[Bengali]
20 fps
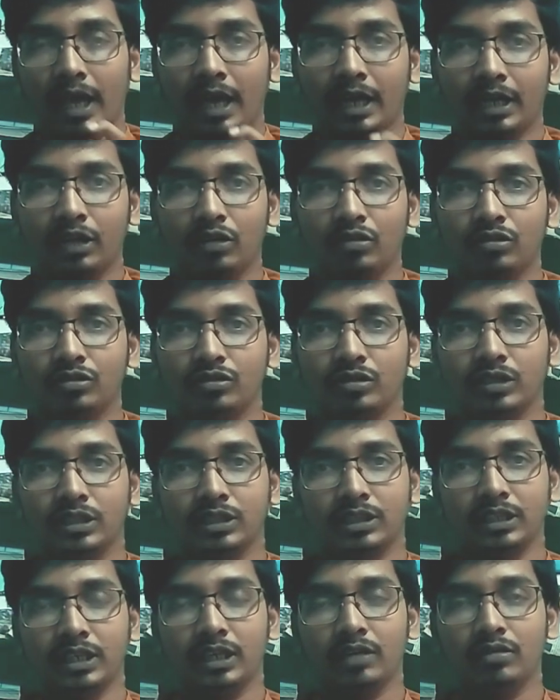একটা
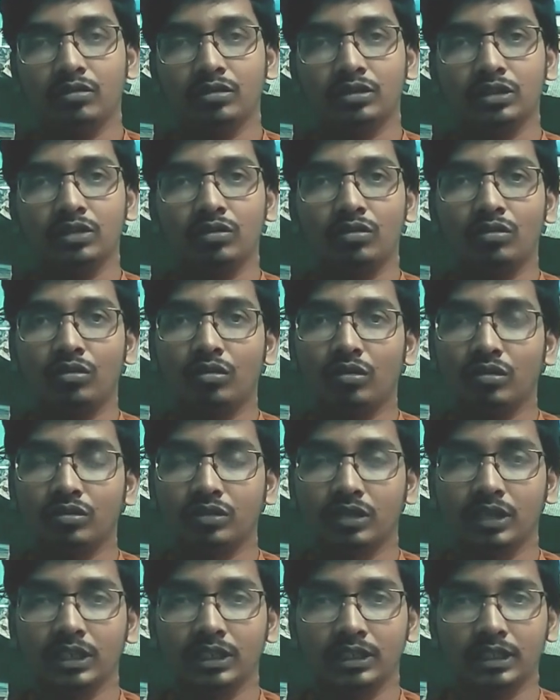অংশকে স্বীকার করছেন অন্য
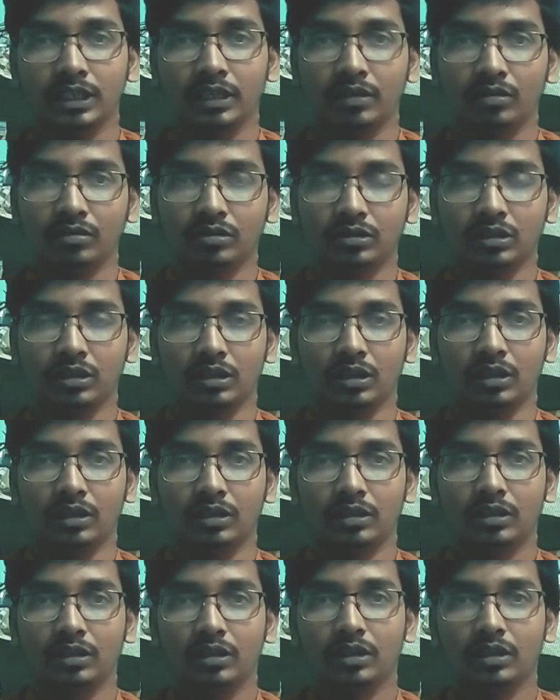অংশটাকে স্বীকার করছেন না